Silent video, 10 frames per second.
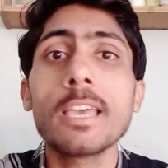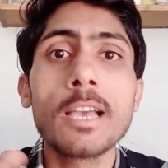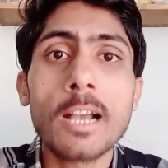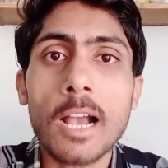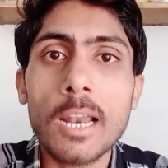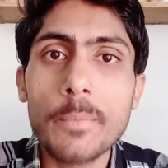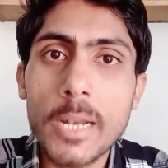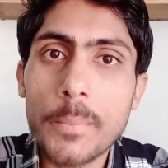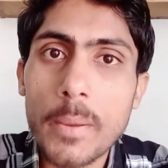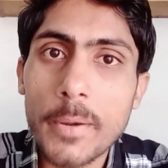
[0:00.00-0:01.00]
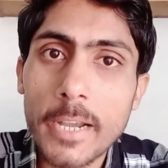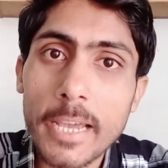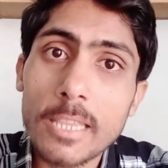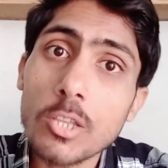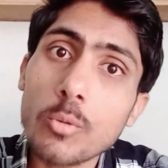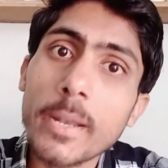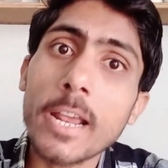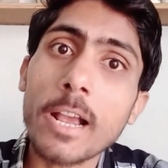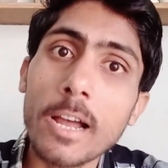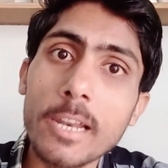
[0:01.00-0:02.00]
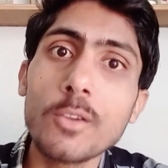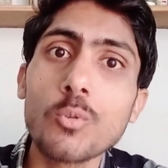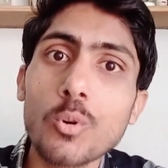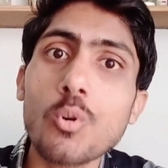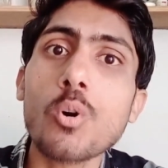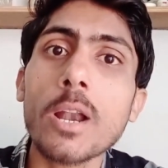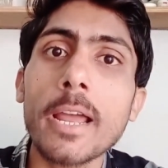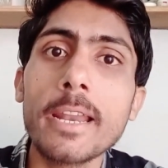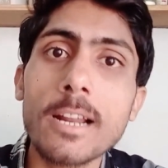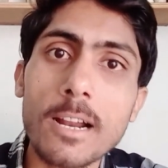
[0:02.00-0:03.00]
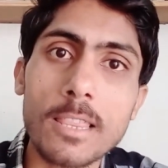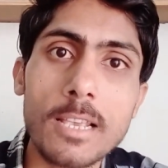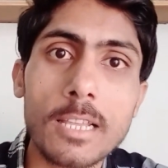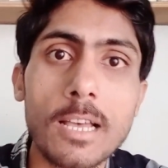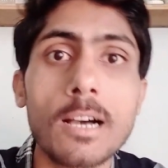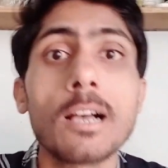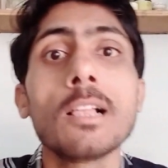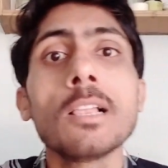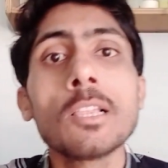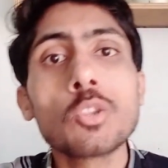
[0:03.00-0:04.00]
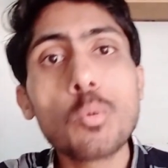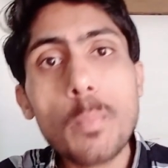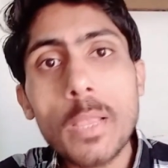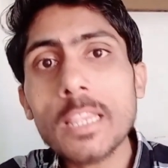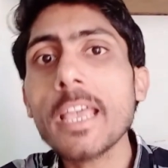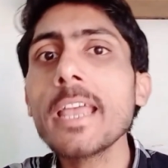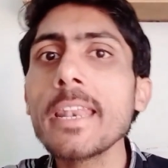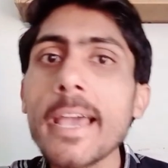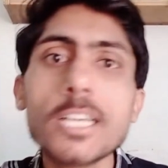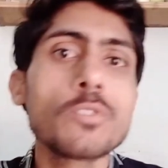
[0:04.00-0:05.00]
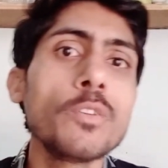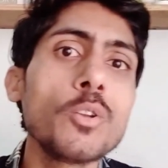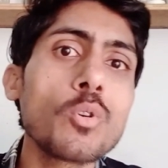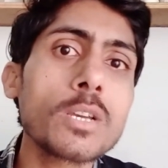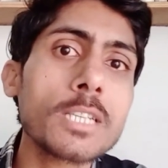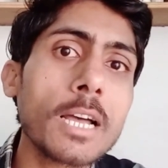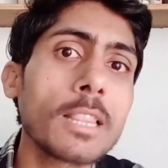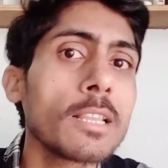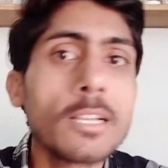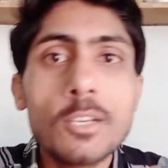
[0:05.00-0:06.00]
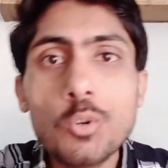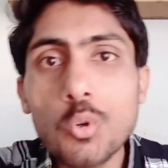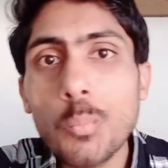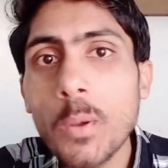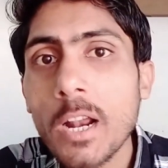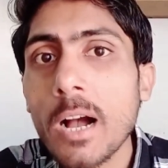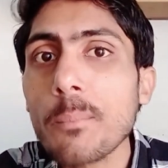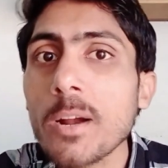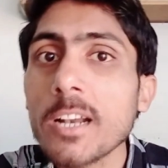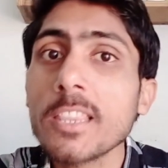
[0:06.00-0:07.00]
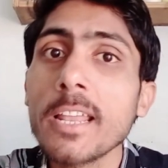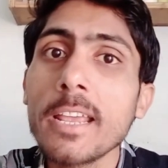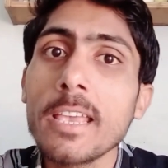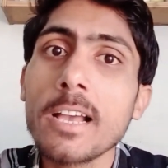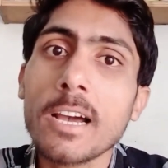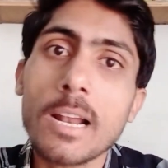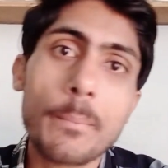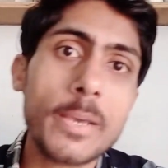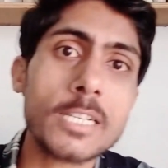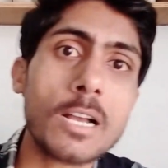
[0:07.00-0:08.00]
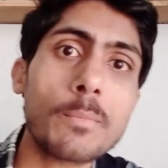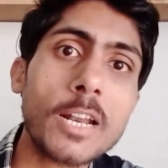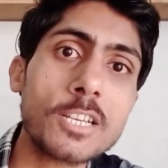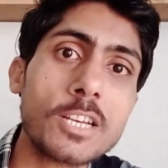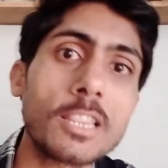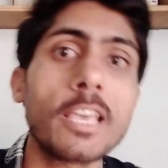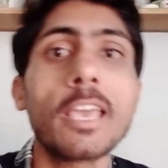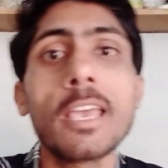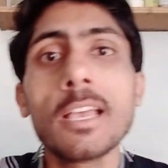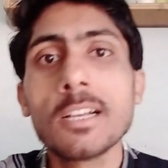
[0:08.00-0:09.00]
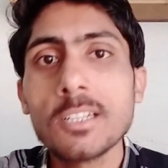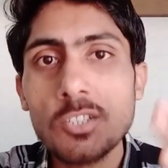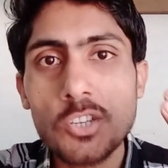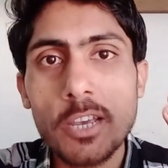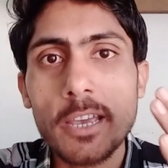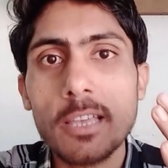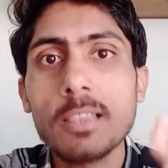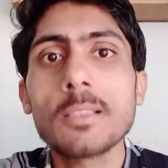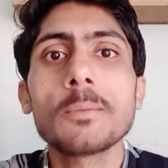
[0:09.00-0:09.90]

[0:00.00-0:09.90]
है कल मेरी पेमेंट आई थी तो मैंने कल ही उनको ऑनलाइन कर दिया था तो मिलते हैं नेक्स्ट वीडियो के साथ यूट्यूब पर काम करते रहिए अगर आप पैसा कमाना चाहते हैं जय हिंद